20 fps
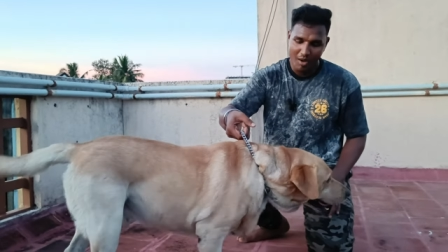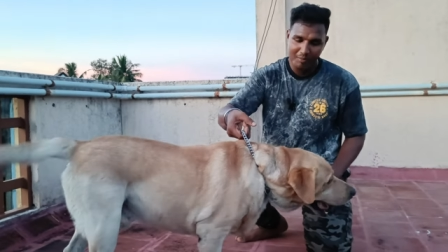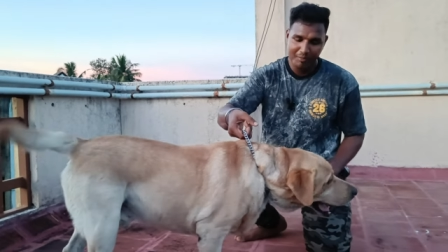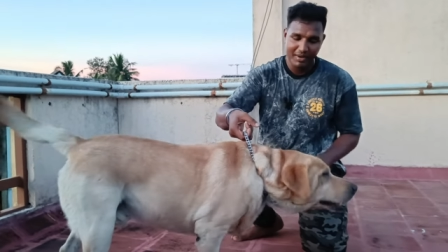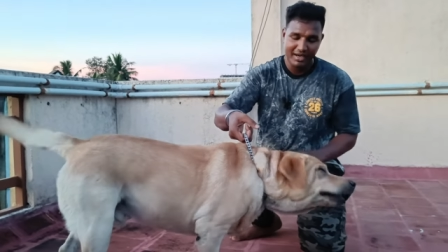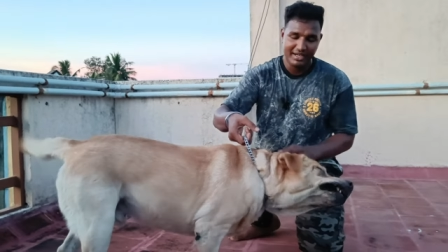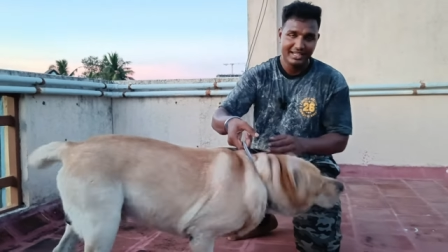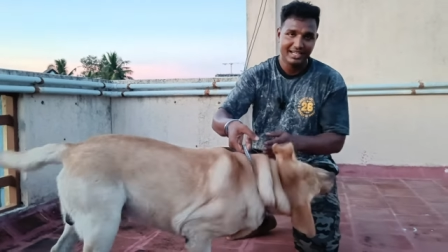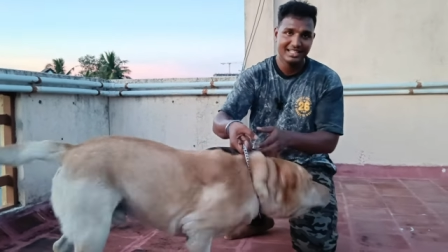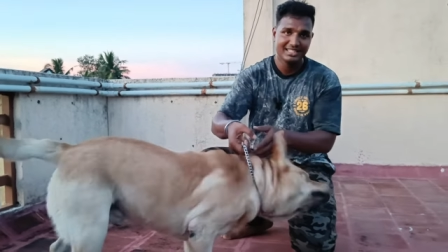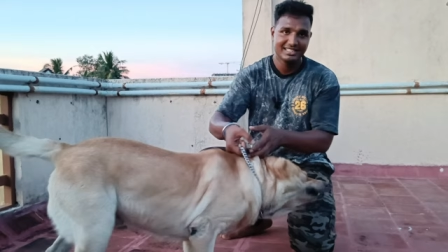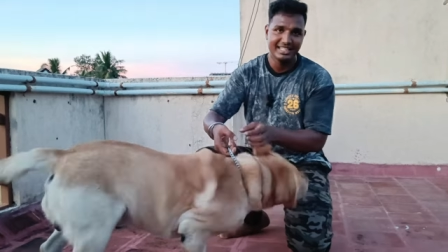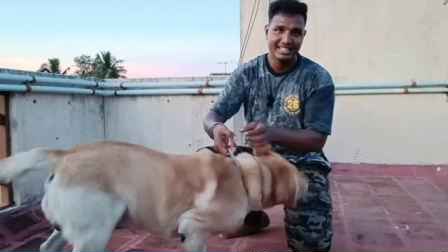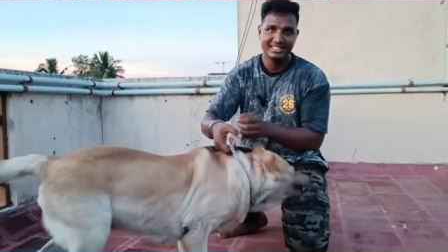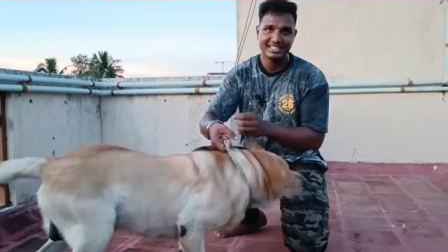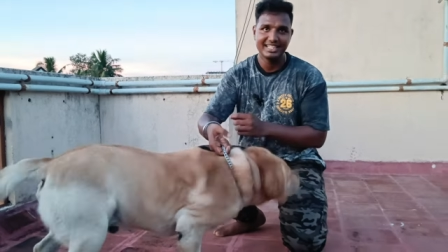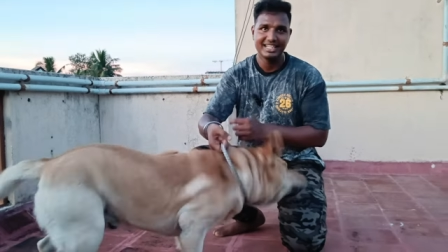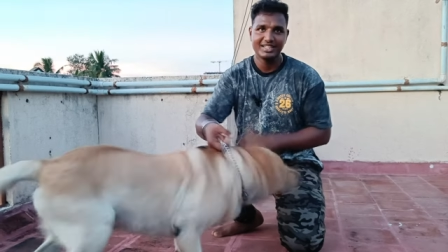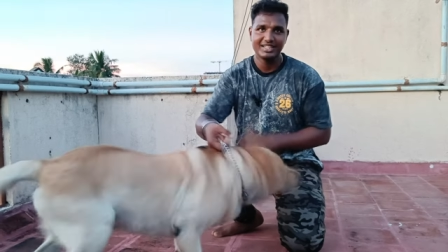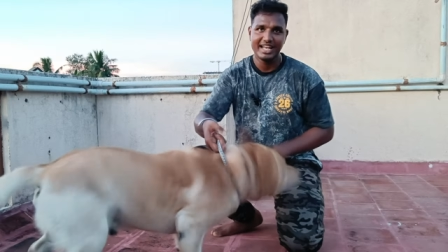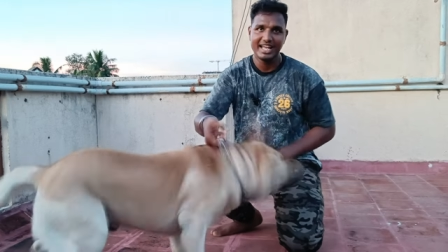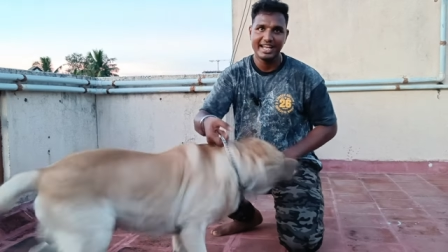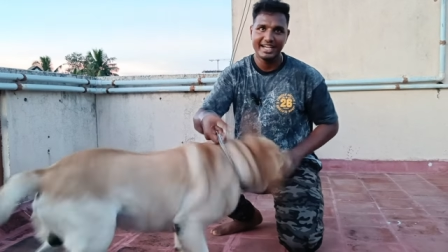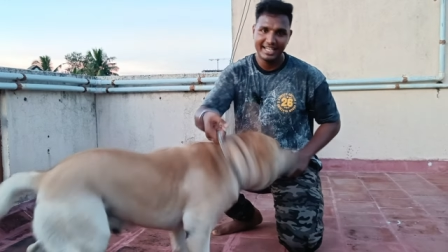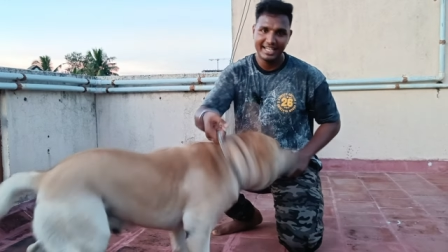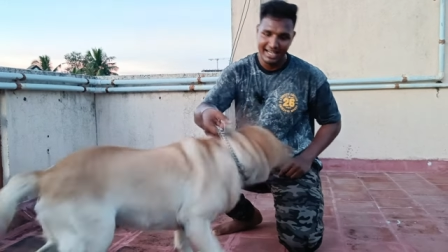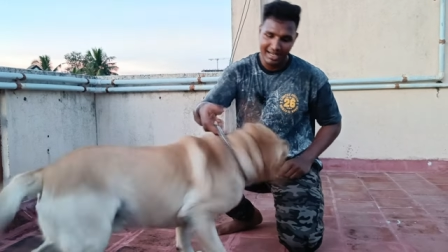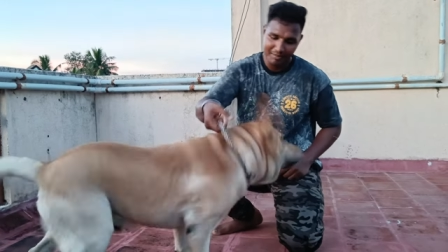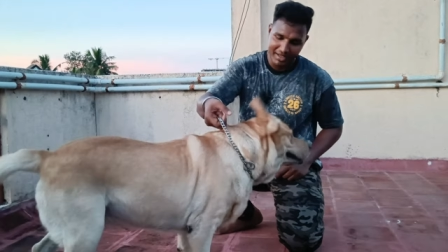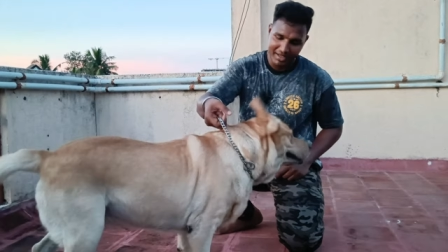காம்பாக்டான சைஸ் அந்த
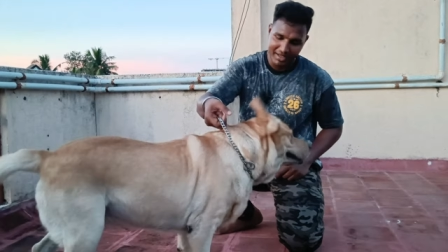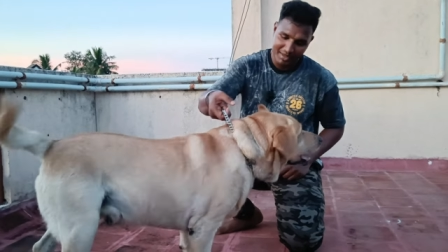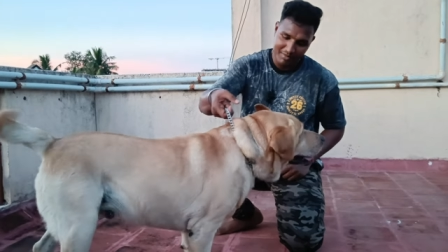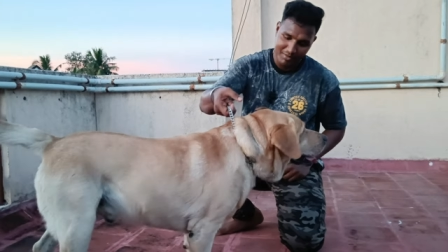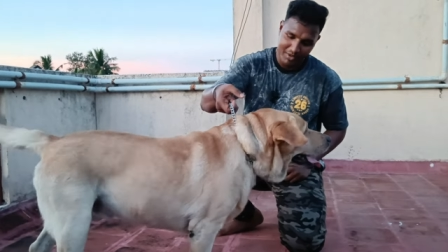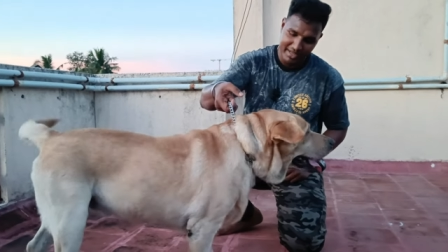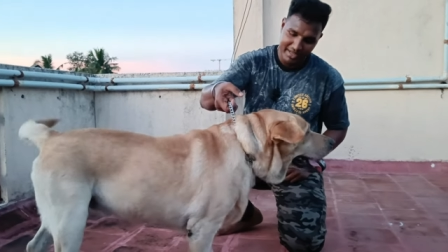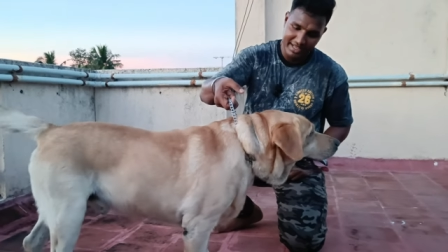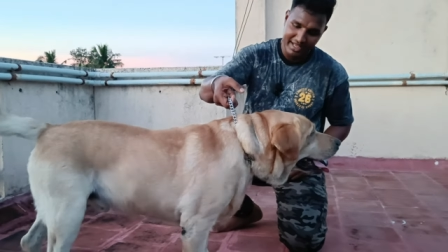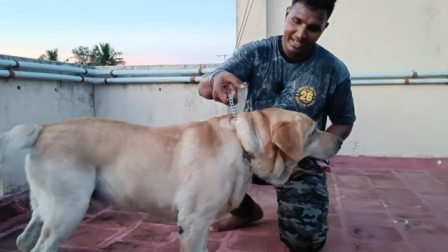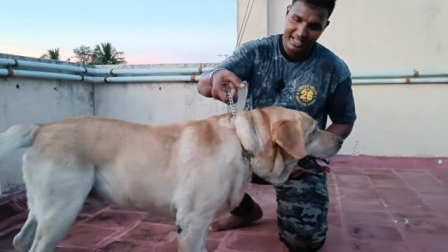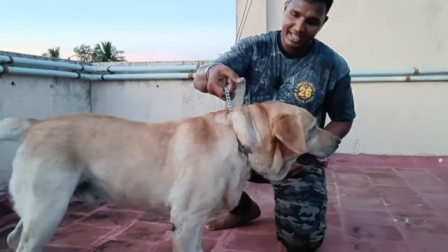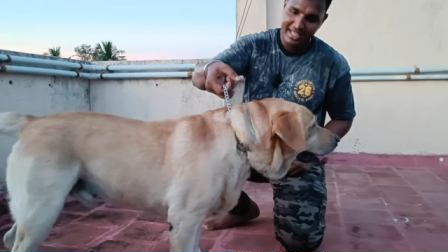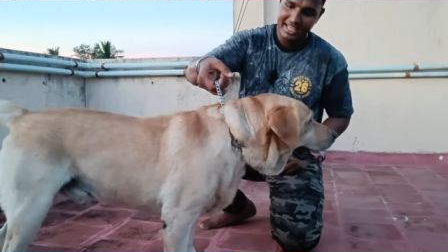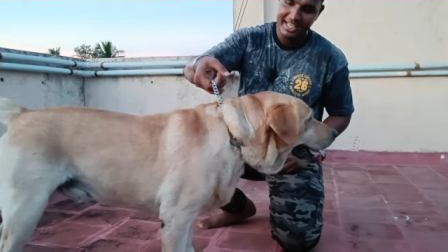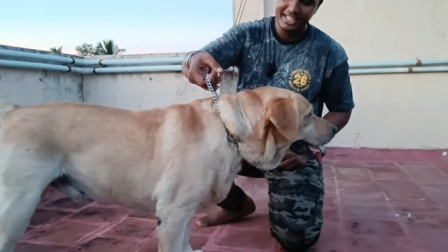ஹெட் எல்லாம் பாருங்க ப்ரோ நீங்க